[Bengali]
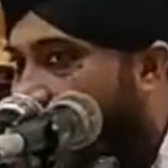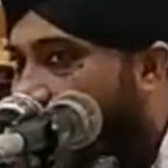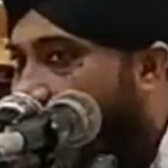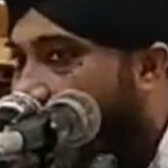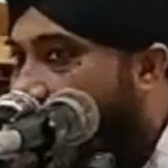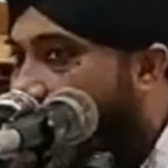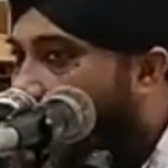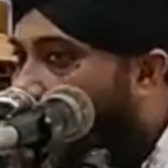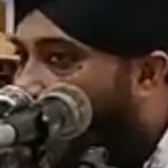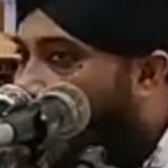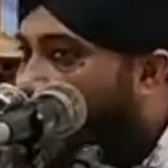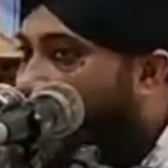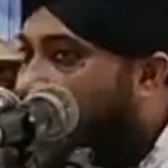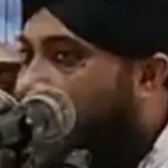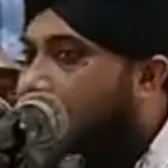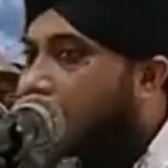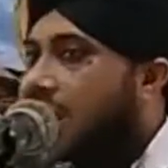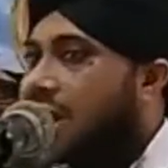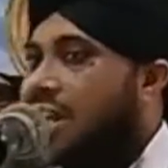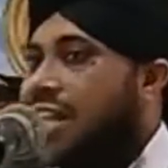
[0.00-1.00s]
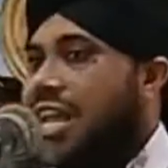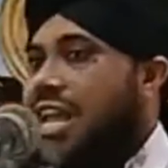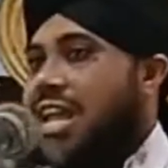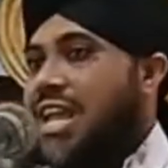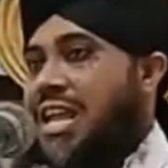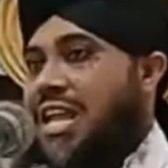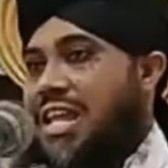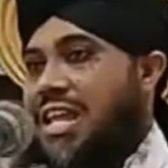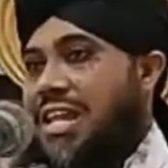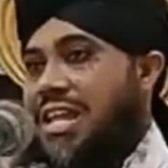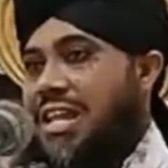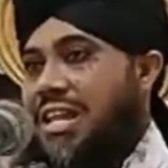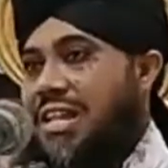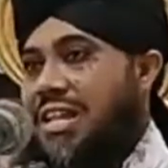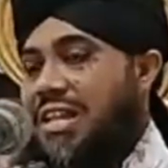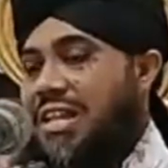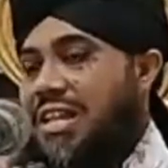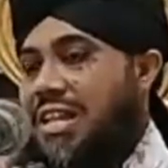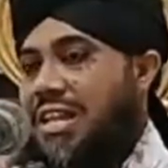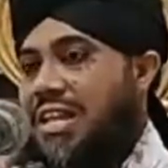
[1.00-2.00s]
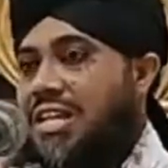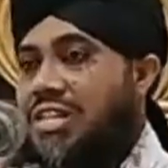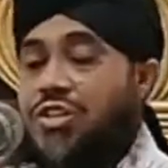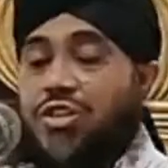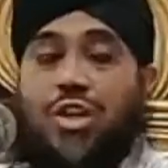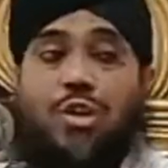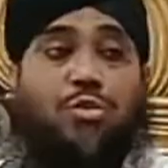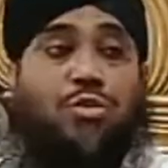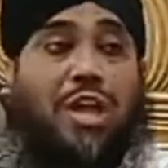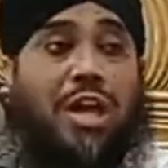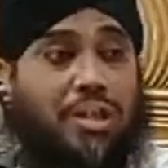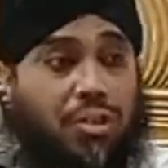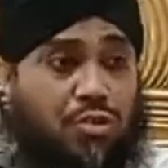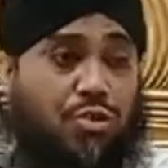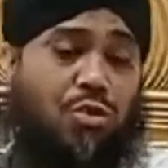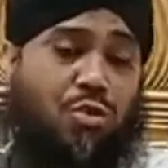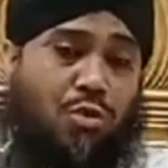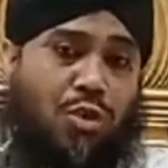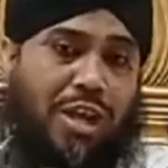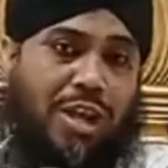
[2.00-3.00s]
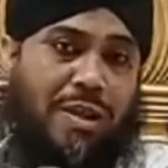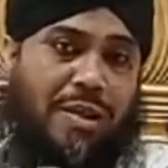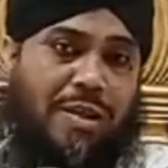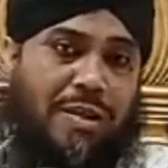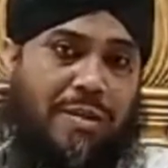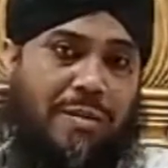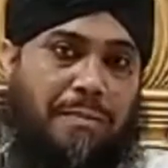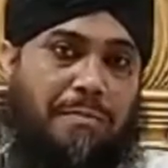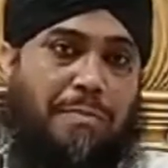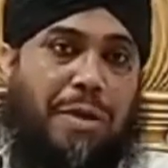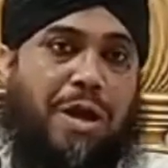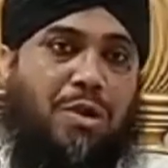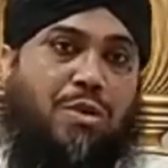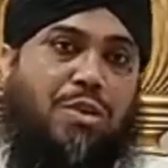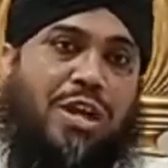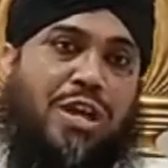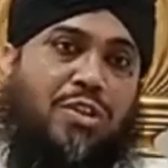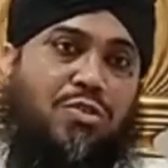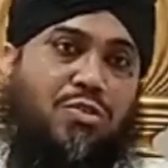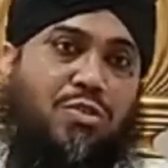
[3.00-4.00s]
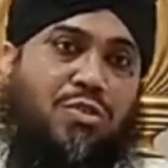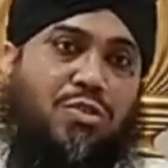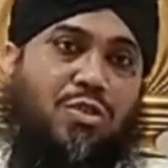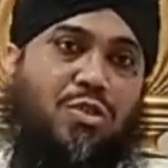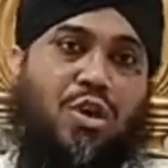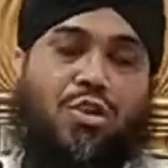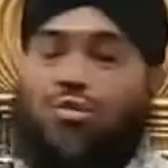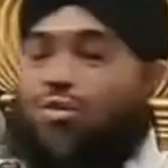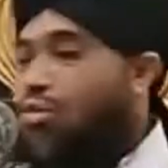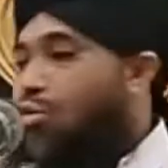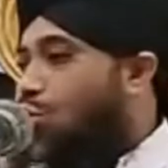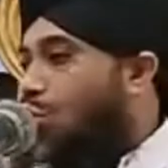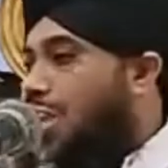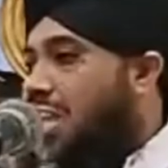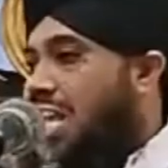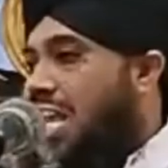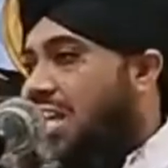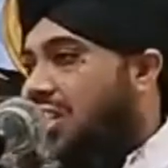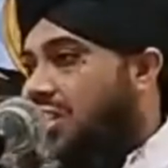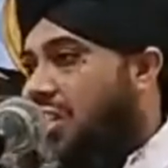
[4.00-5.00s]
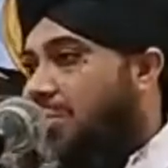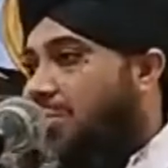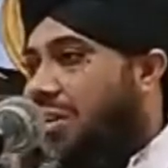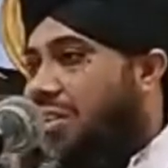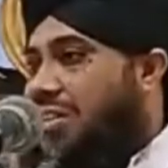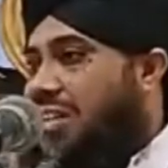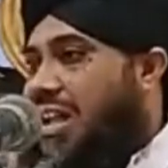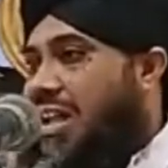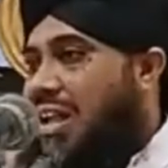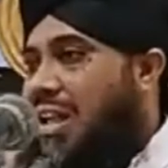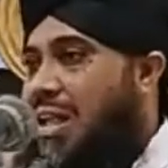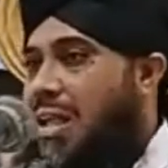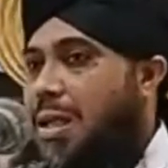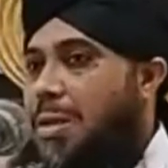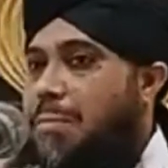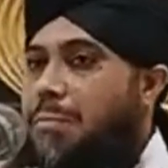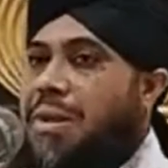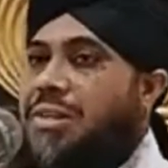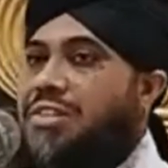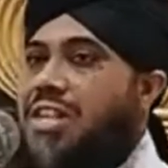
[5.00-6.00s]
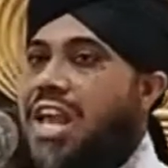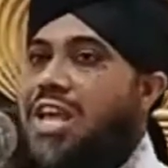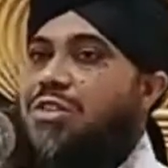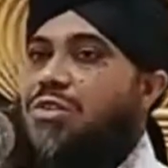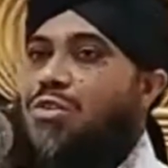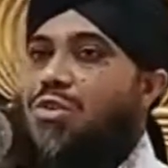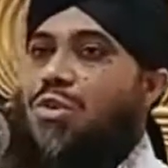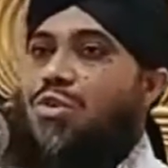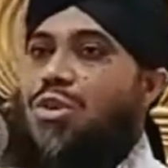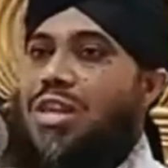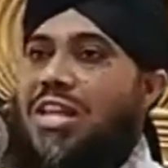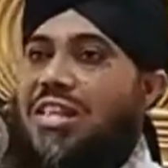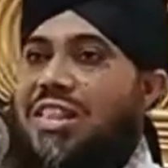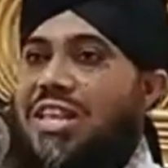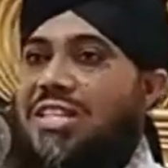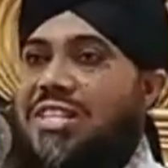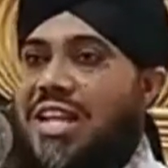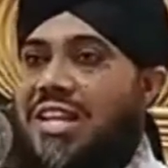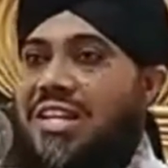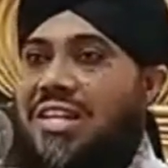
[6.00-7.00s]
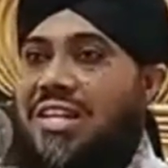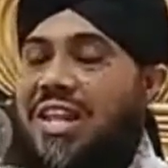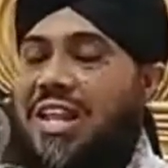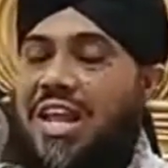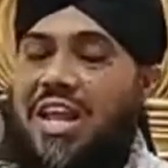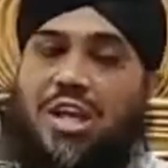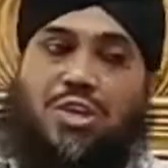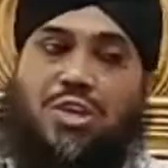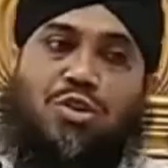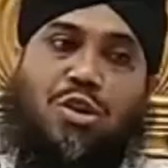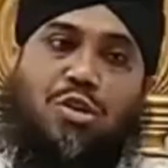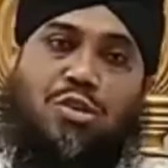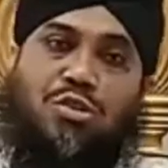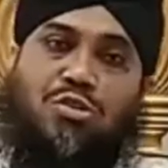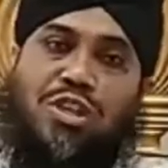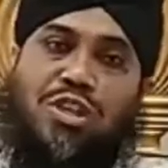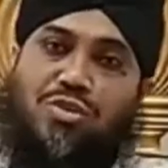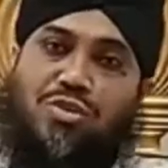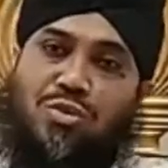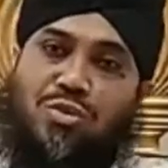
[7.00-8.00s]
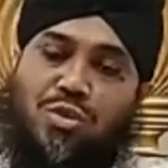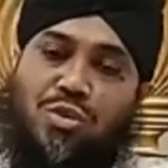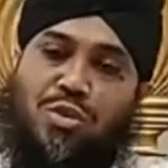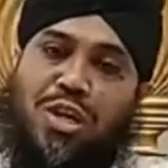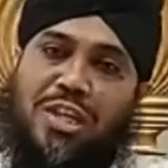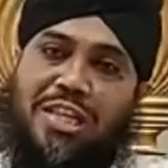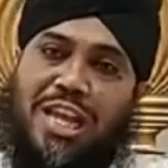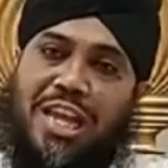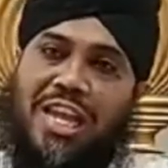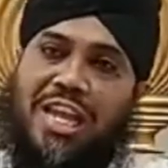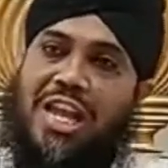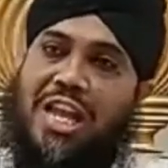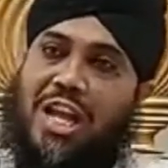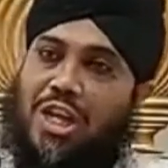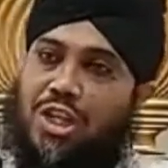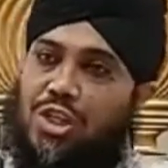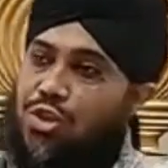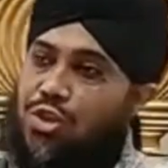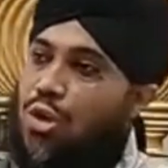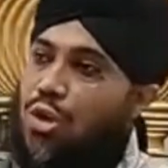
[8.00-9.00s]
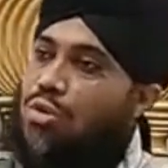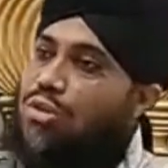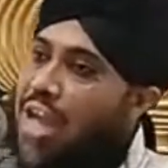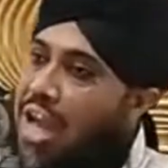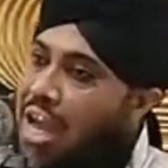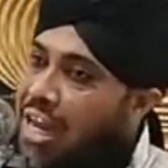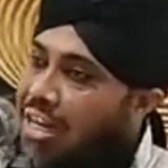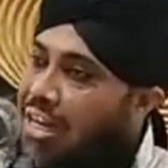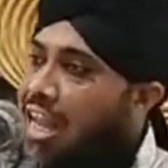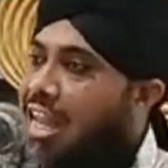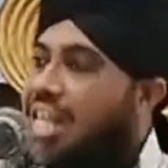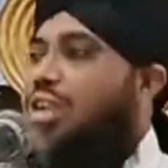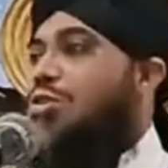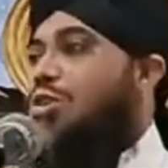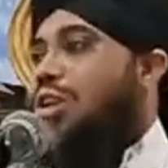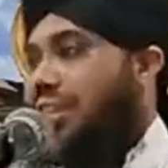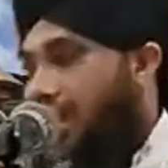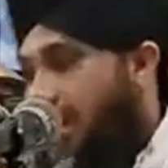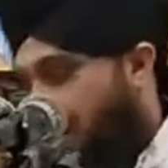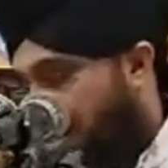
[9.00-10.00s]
আমার বিধানকে শিরোধার্য করে পালনের জন্য কতটুকু এগিয়ে আসছে বান্দা ব্যাস এতটুকু দেখতে চান যখন সে শুরু করে দেয় সহজ আল্লাহ করে দেন